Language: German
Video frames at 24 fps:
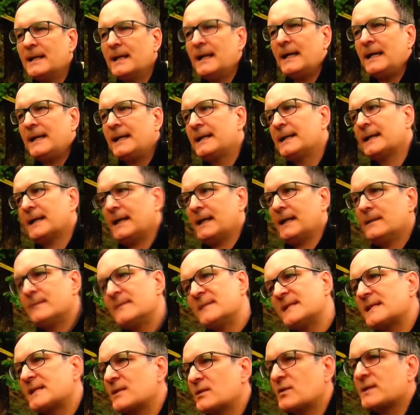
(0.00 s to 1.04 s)
in
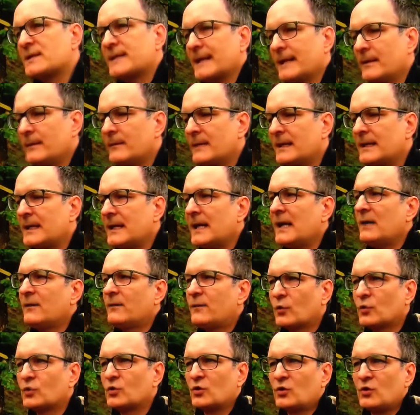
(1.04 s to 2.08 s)
Krems zusammen
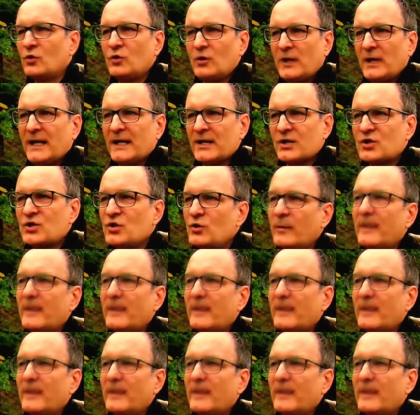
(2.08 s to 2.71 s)
Fotokollagen über